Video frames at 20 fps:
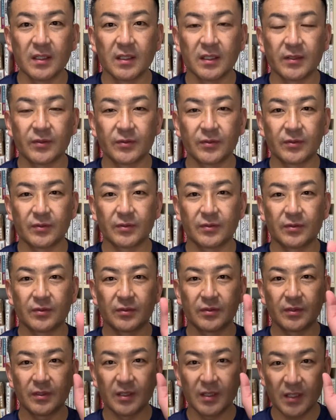あの
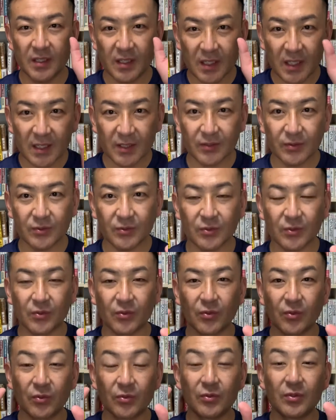リアルと
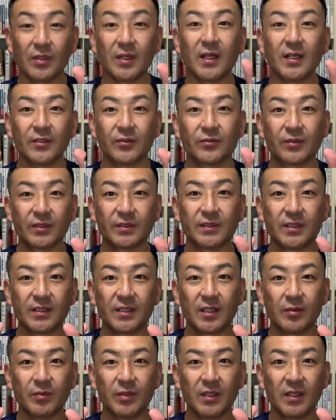オンラインのですね
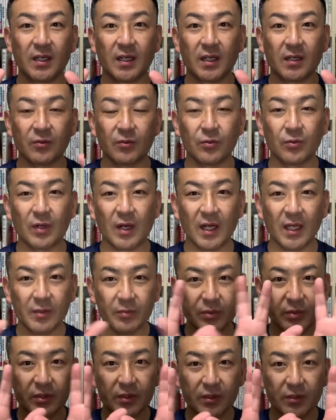セミナーこう
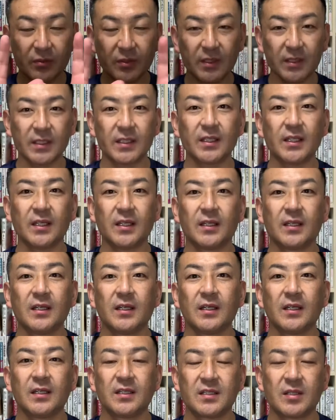ハイブリッド型で
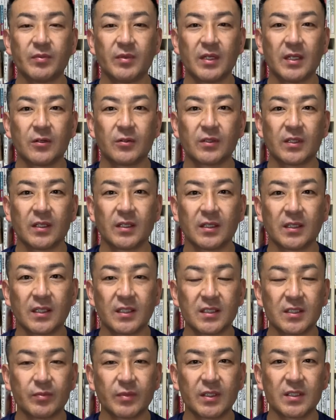セミナーを展開
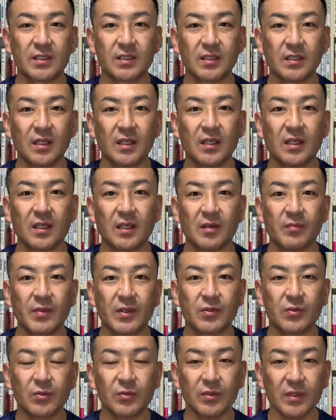しまして、まあ、
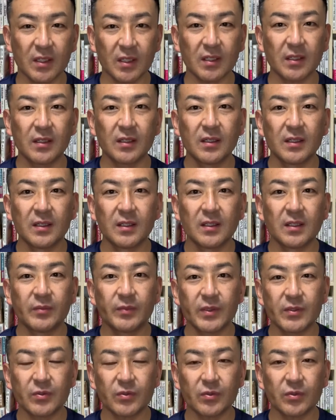そこで、
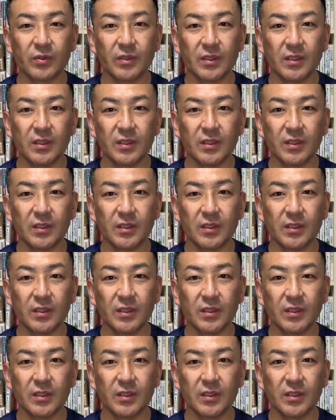まあ、ちょっと